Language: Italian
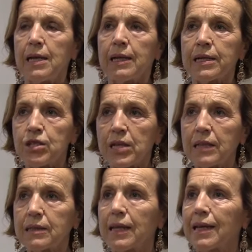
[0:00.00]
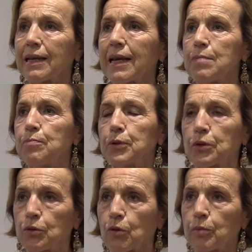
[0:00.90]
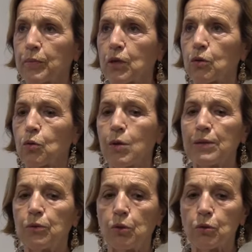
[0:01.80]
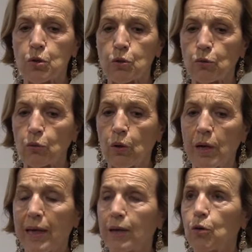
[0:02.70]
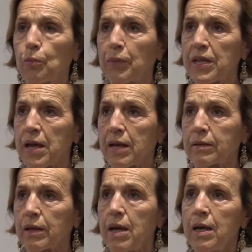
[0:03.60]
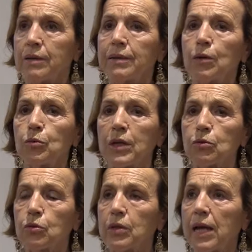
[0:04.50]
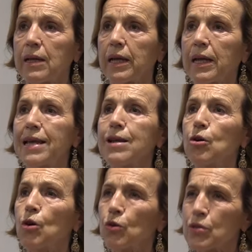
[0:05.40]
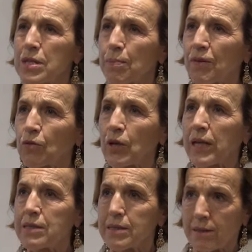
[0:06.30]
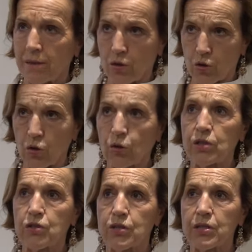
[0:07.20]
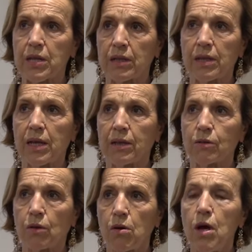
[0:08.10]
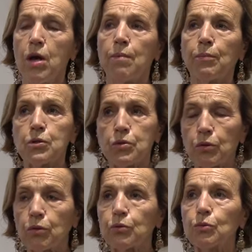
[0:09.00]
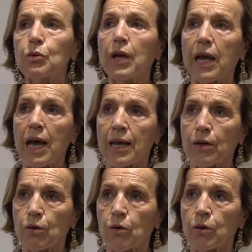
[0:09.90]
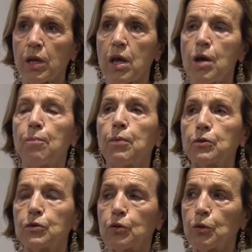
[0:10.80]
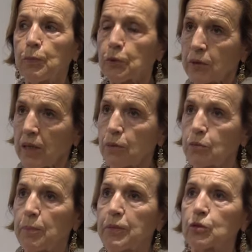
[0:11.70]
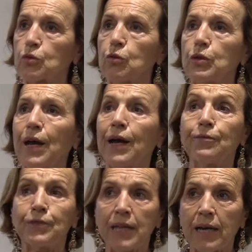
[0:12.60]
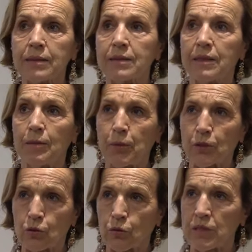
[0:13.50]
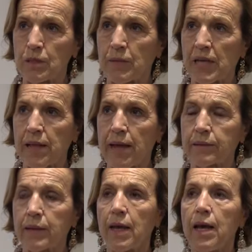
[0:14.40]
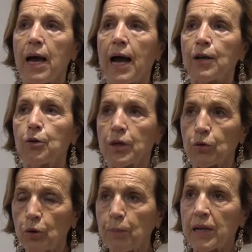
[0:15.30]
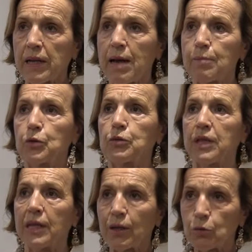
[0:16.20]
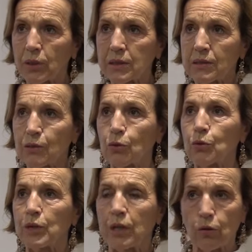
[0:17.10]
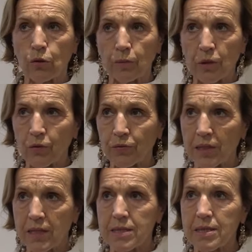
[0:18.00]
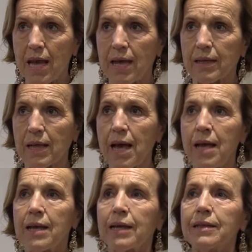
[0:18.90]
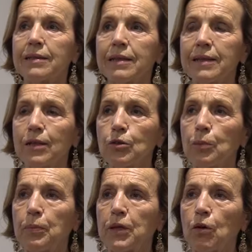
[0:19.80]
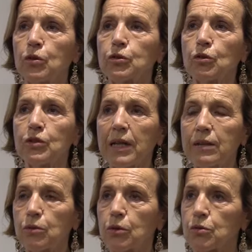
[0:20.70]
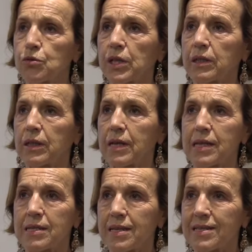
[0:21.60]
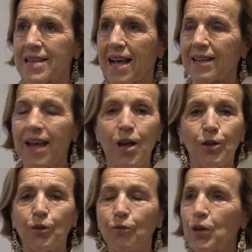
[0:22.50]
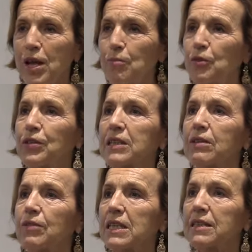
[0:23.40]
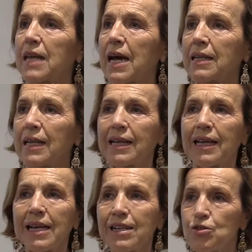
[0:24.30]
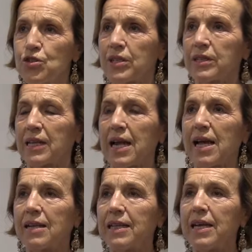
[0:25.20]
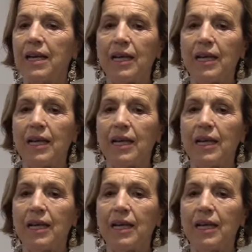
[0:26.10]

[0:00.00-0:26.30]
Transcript: Le scelte in campo economico, quando sono accompagnate da una totale inconsapevolezza di ciò che ci sta dietro, possono condurre a errori, possono portare una persona a fidarsi di persone sbagliate. Allora noi parliamo di educazione economico-finanziaria, intendendo però soltanto i concetti essenziali. Non vogliamo far diventare in generale